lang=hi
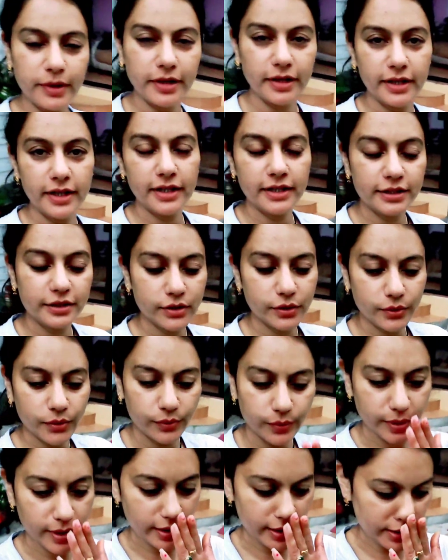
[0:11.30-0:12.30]
मॉर्निंग तो
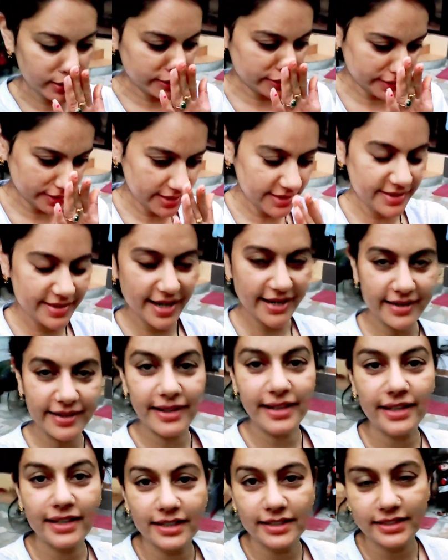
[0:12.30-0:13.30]
आज है
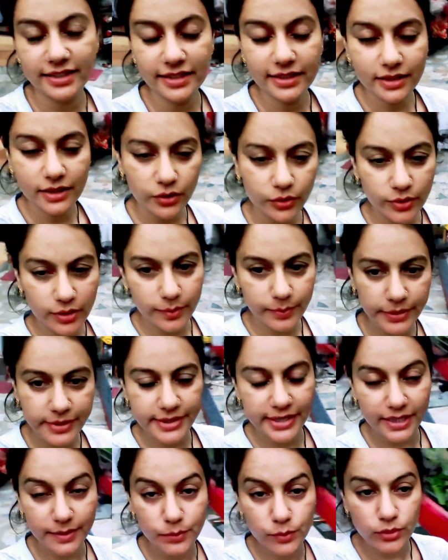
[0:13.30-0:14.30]
सैटरडे का दिन और अभी
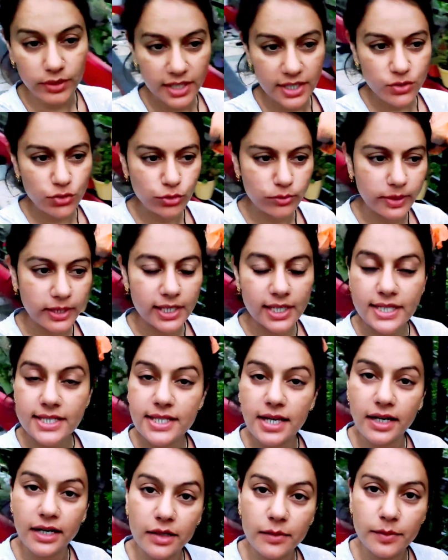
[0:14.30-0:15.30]
टाइम हुआ है सुबह के
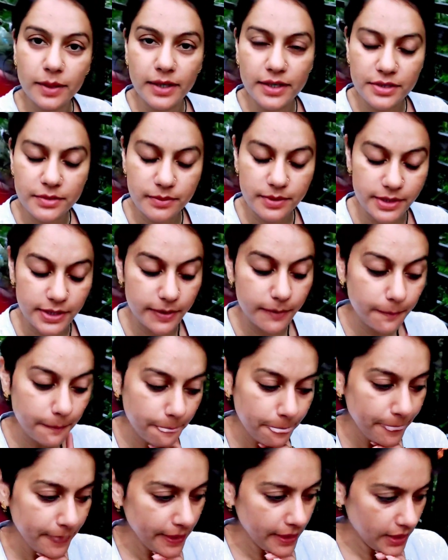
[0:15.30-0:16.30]
साढ़े पाँच बजे
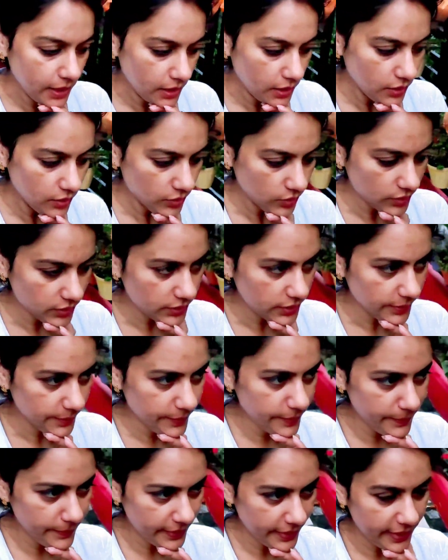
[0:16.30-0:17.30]
और
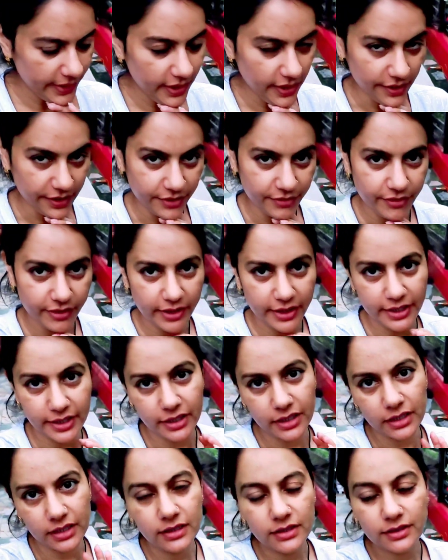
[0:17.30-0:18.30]
अभी मैंने आटा
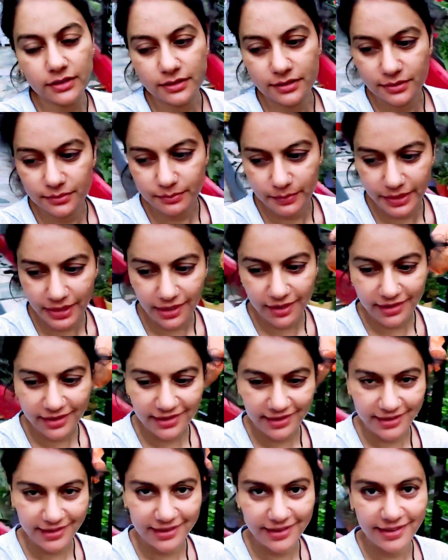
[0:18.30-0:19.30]
वगैरह बना
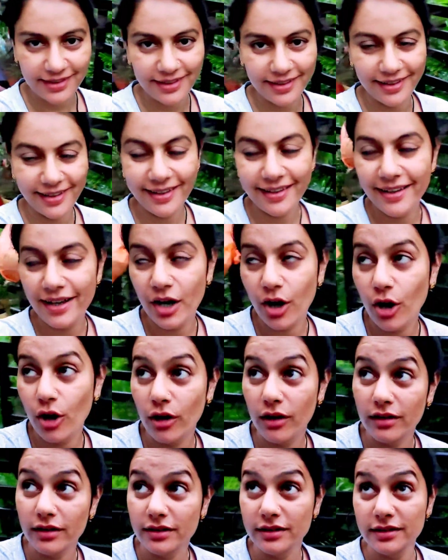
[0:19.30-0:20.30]
के रखा है
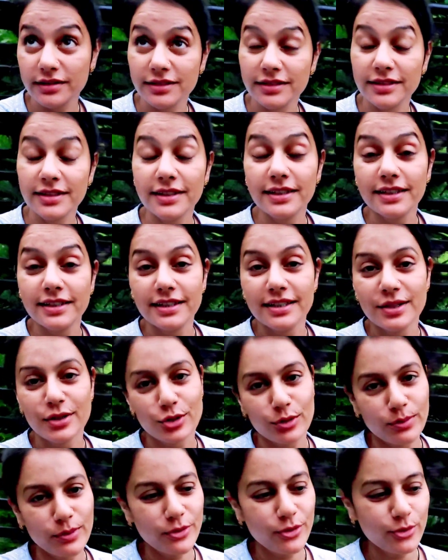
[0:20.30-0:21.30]
और
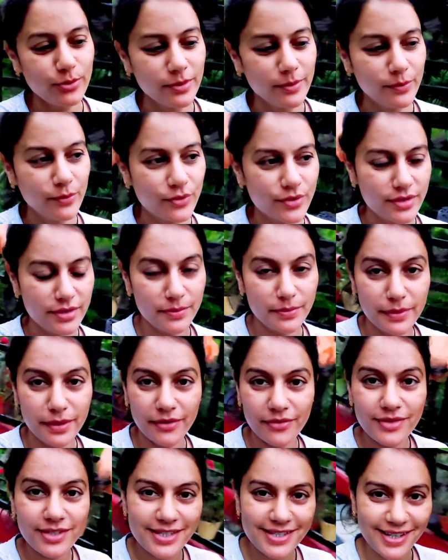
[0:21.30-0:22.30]
सुबह सुबह मौसम
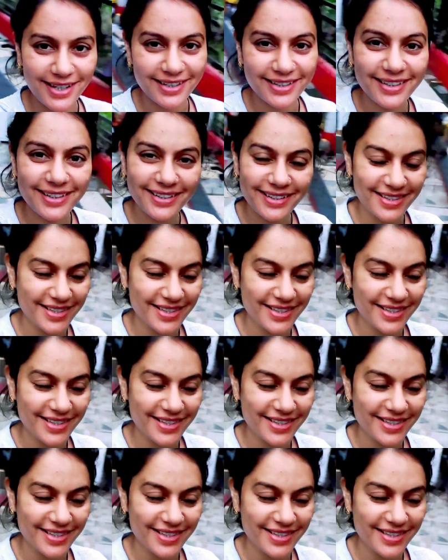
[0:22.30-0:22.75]
काफ़ी ज़्यादा